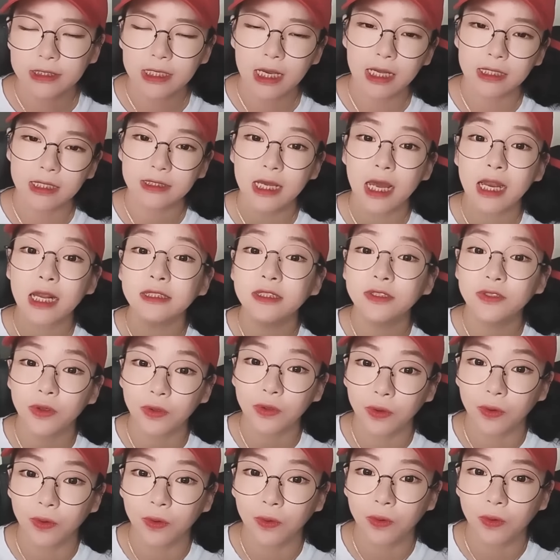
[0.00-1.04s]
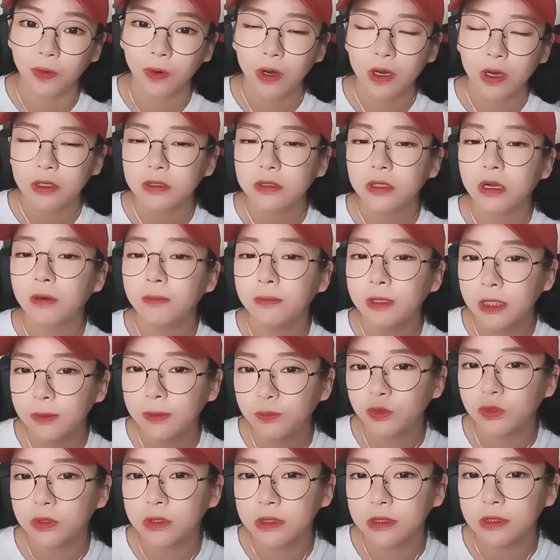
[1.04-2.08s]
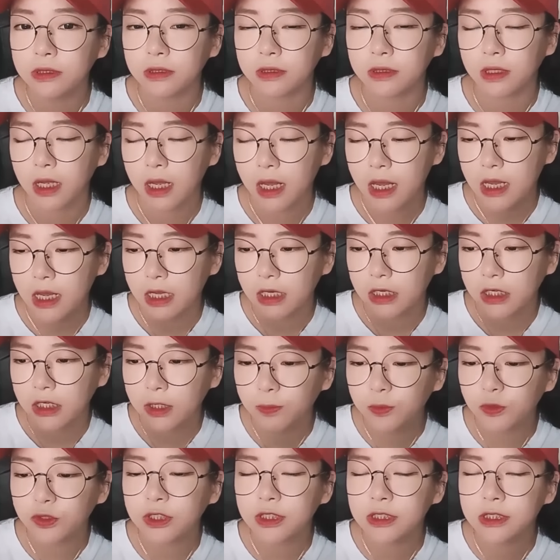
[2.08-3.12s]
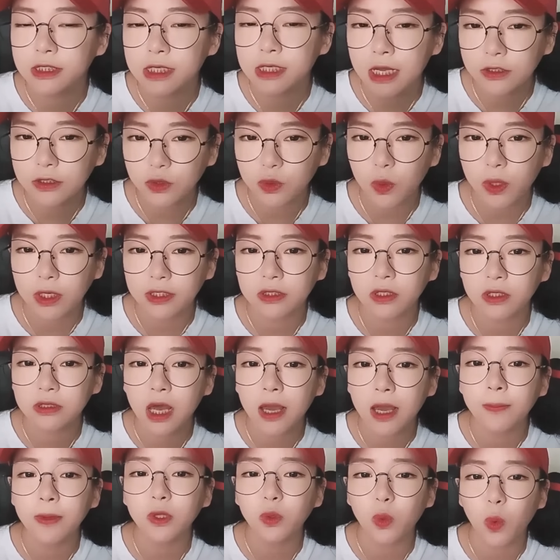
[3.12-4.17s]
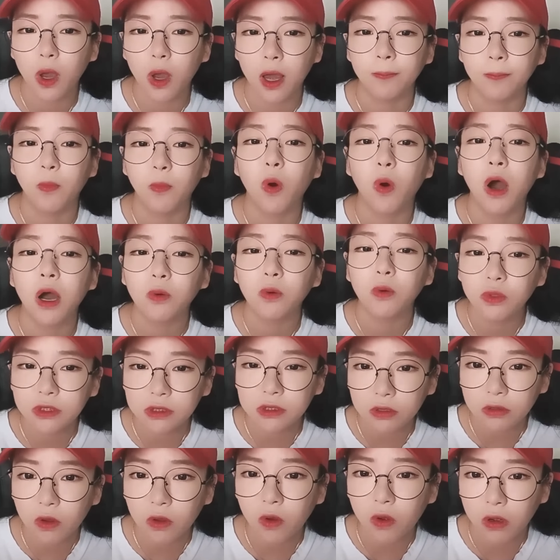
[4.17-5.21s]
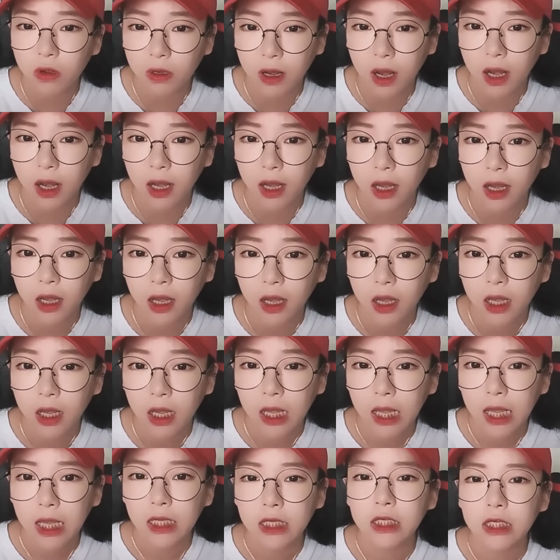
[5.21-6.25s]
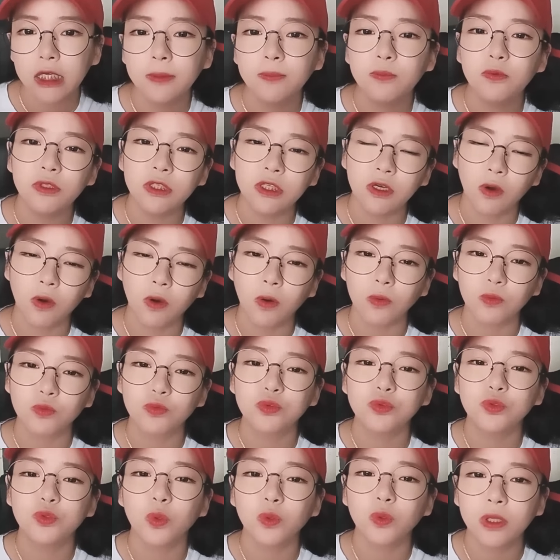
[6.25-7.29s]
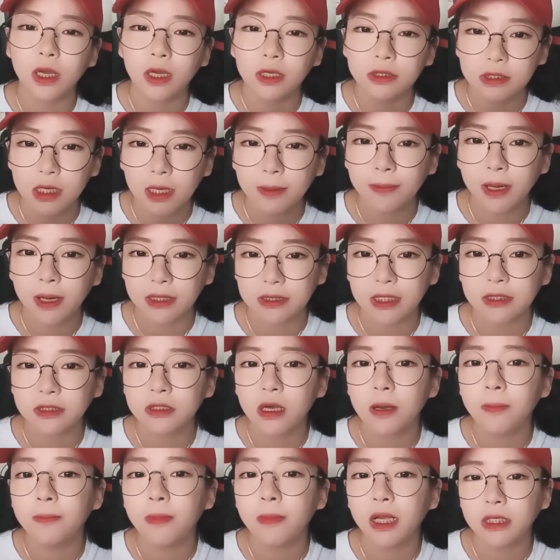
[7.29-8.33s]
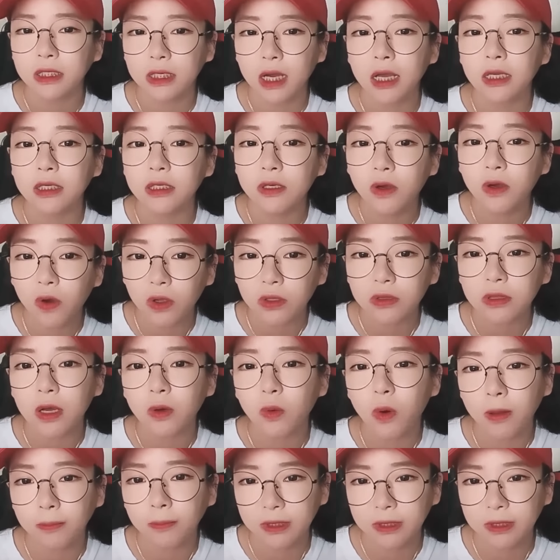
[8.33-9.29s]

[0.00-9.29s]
자, 살았어요. 그럼 이분은 이분은 산속에서 3일 동안 뭐 하고 있었던 걸까? 이분이요 구조되자마자 첫마디가 이거였다고